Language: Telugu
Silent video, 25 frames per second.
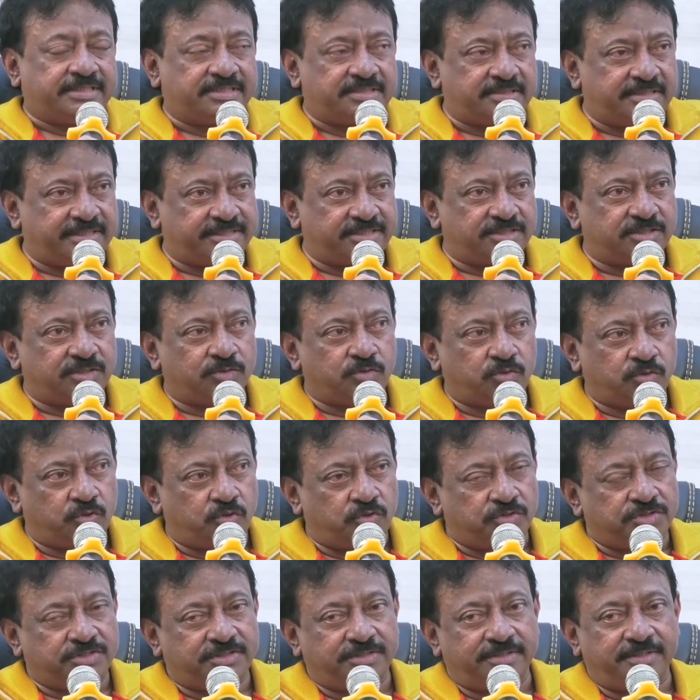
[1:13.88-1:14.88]
దట్స్ దట్స్
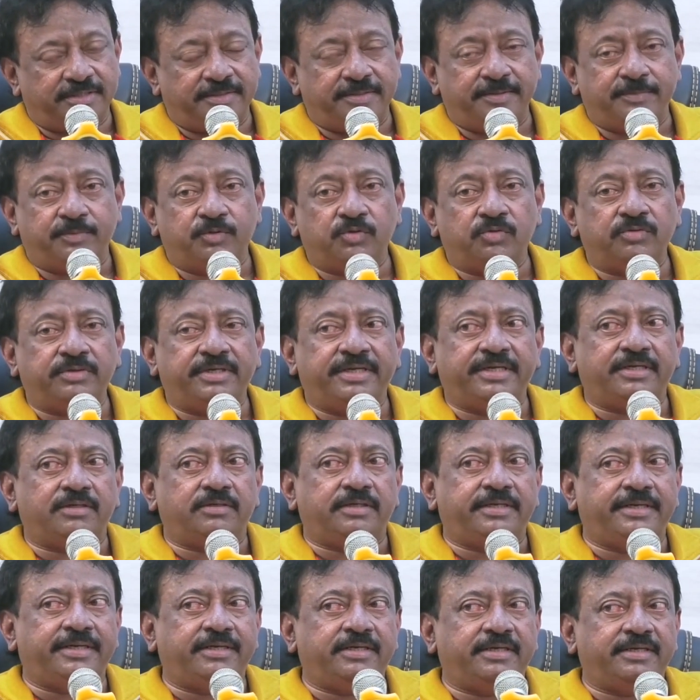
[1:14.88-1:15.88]
గుడ్ క్వశ్చన్ ఇప్పుడు
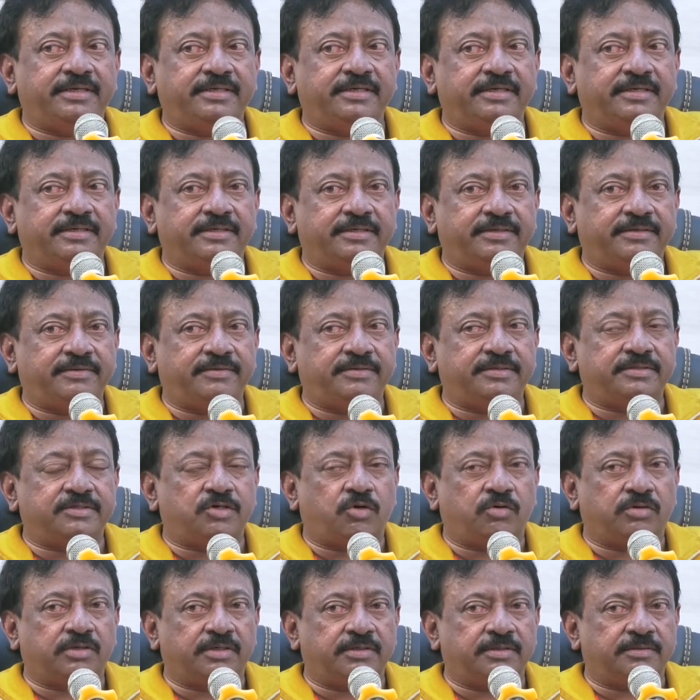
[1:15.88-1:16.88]
నేనేంటంటే
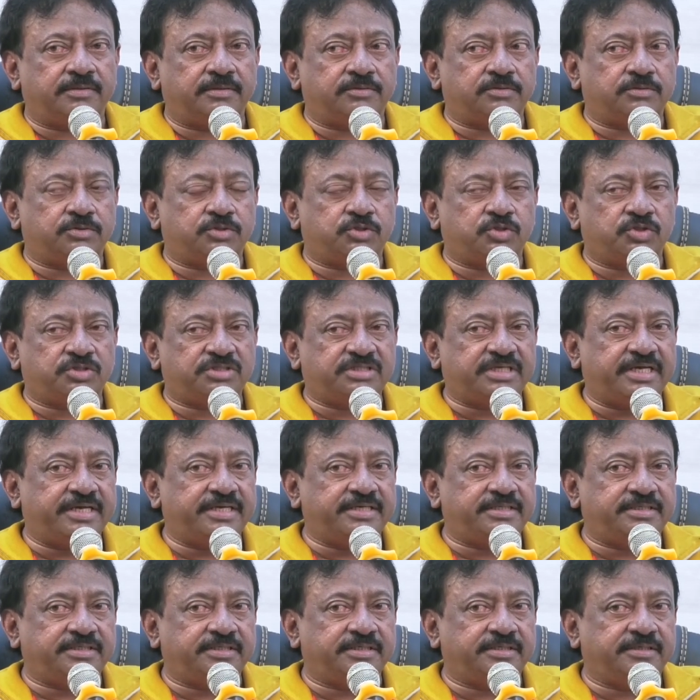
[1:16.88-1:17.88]
ఒక
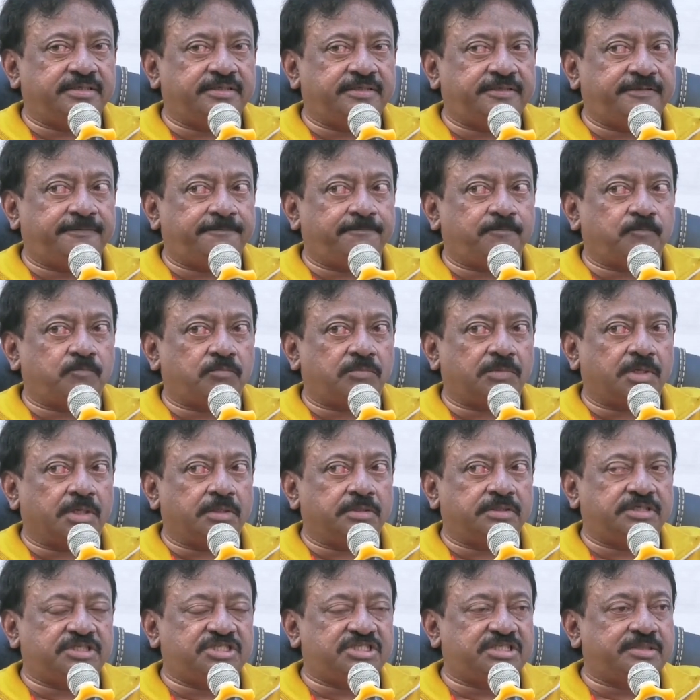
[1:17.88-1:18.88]
సొసైటీని
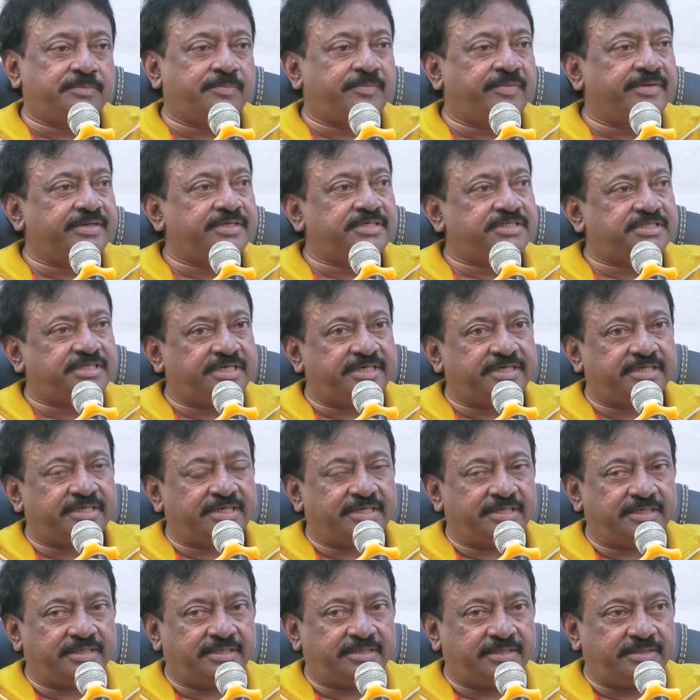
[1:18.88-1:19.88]
డిసిప్లిన్
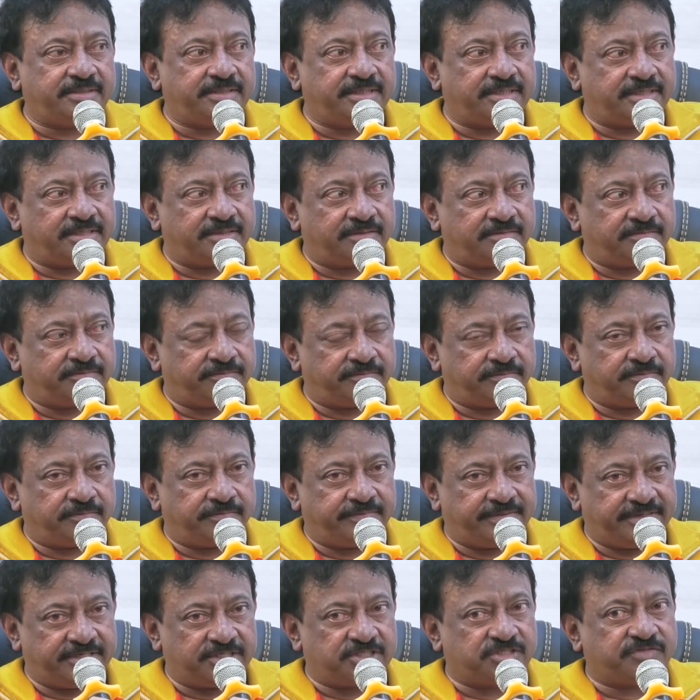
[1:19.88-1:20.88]
చేయడానికి దేర్ ఆర్
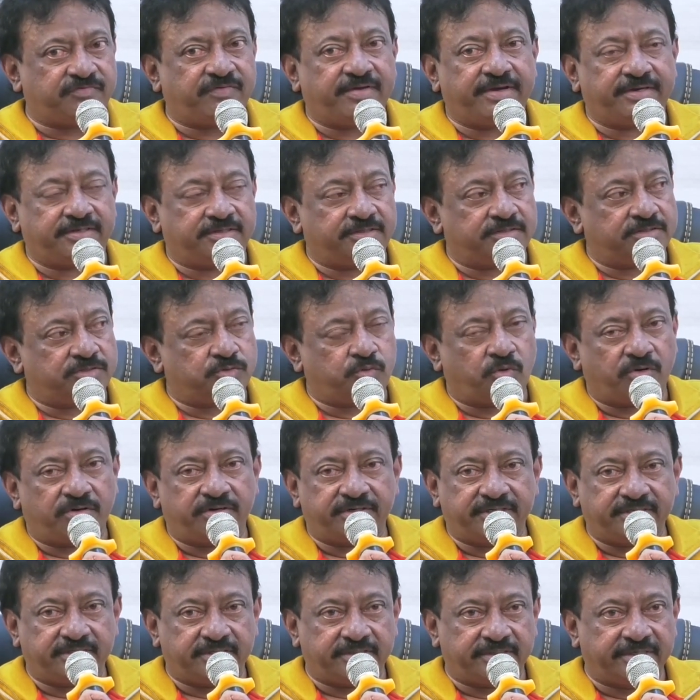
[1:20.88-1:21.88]
వేరియస్ ఫ్యాక్టర్స్
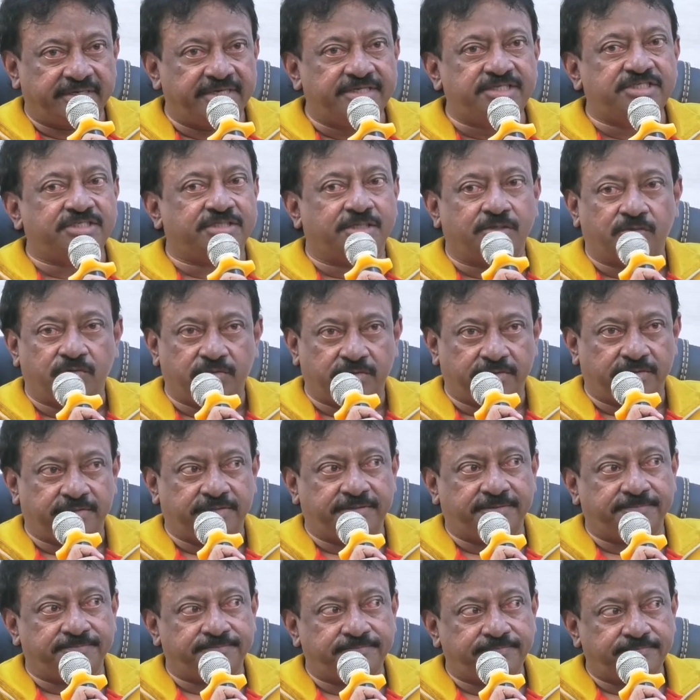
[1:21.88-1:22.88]
ఒకటి రిలీజన్
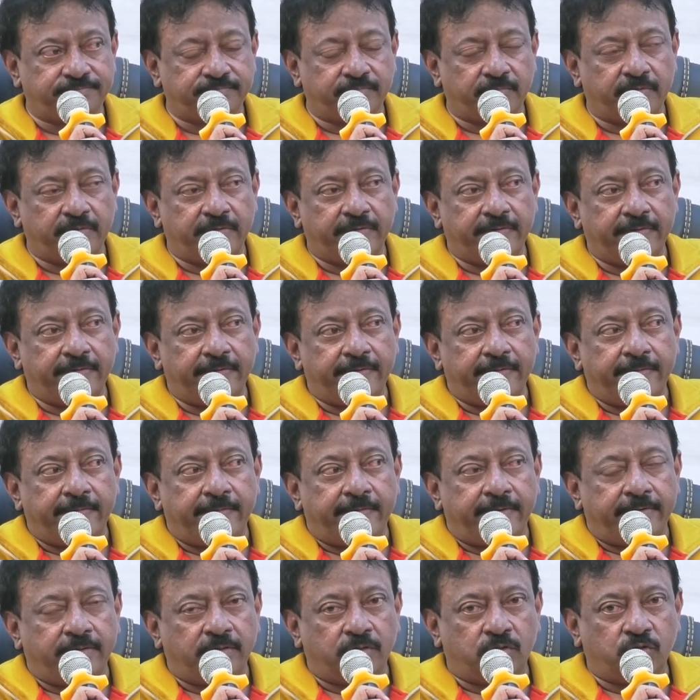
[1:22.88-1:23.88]
ఉంటుంది
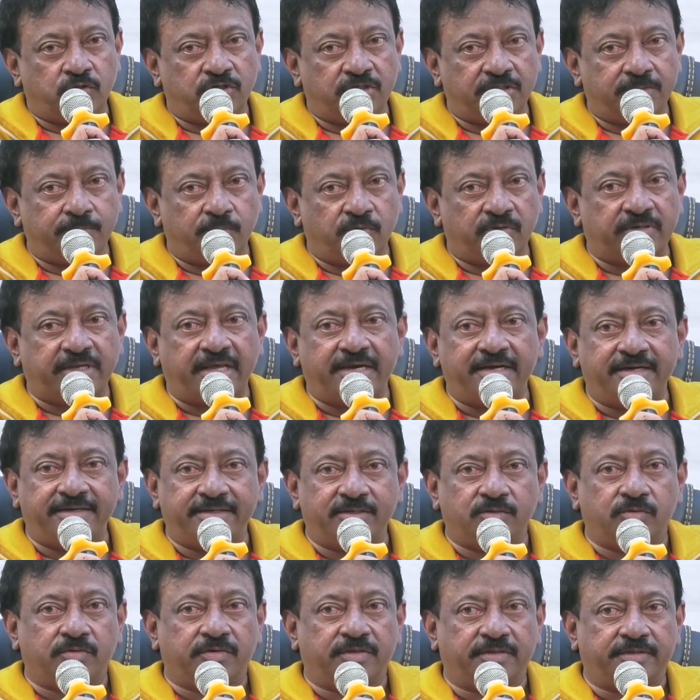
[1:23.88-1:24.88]
ఇంకోటి
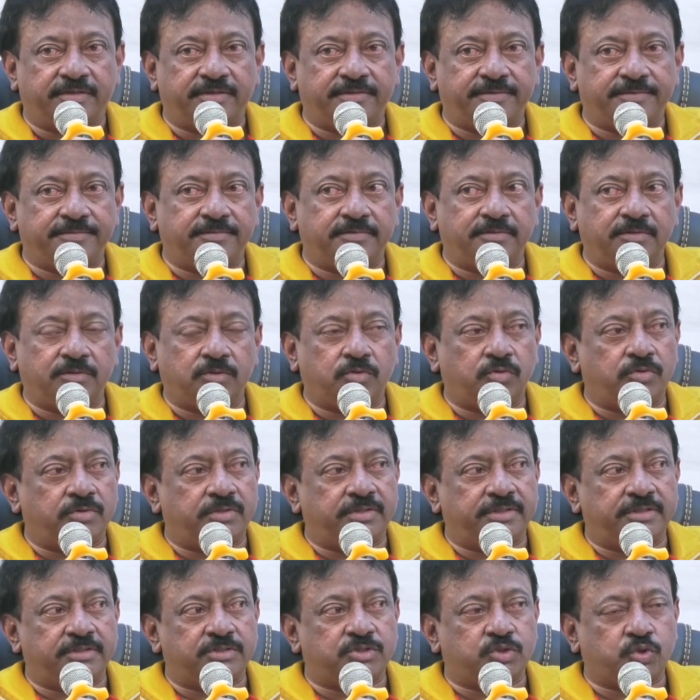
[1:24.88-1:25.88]
మొరాలిటీ ఉంటుంది
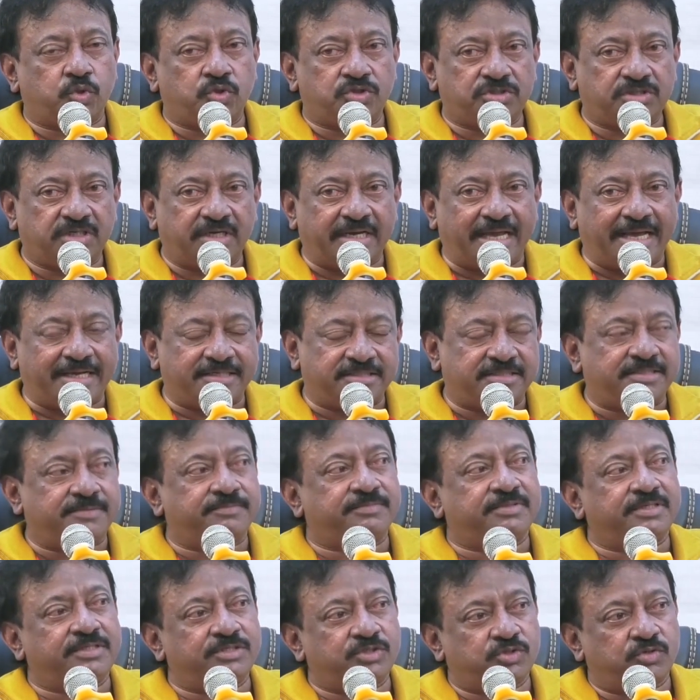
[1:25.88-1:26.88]
ఇంకోటి సోషల్
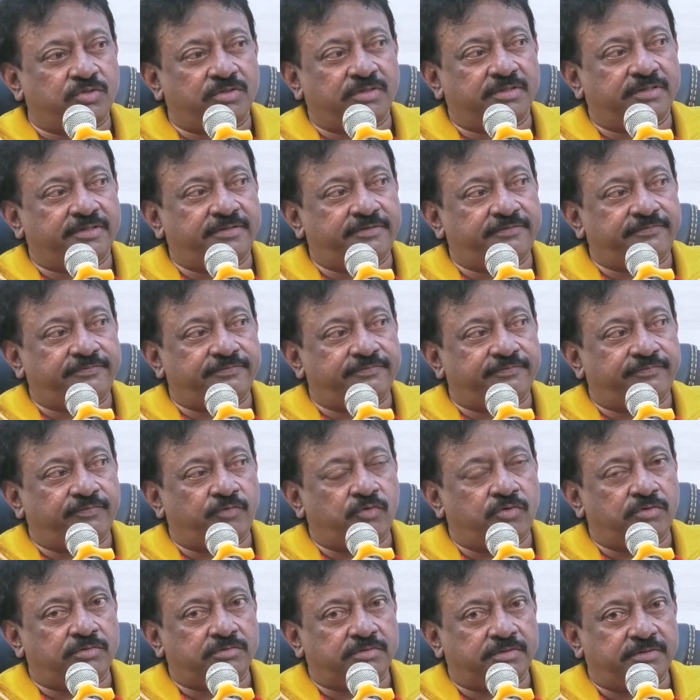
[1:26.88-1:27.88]
యాక్సెప్టెన్స్ ఉంటుంది
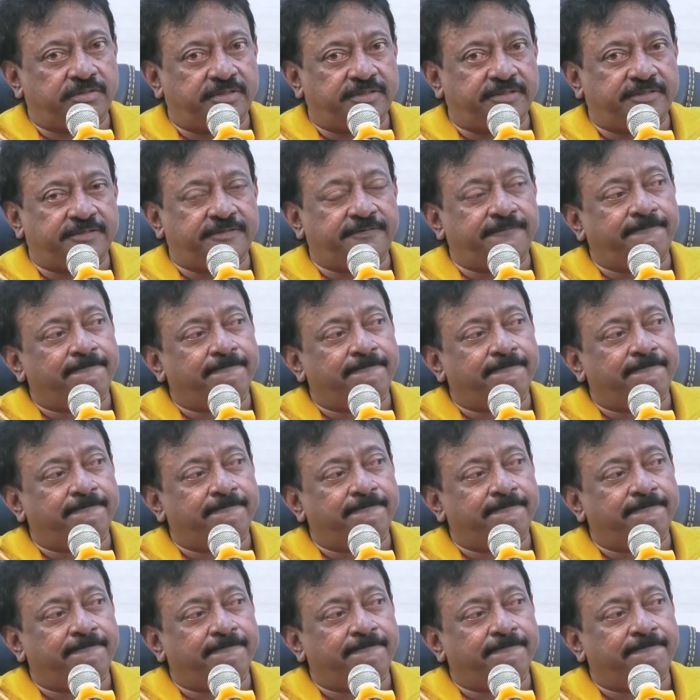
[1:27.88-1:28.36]
ఫోర్త్ది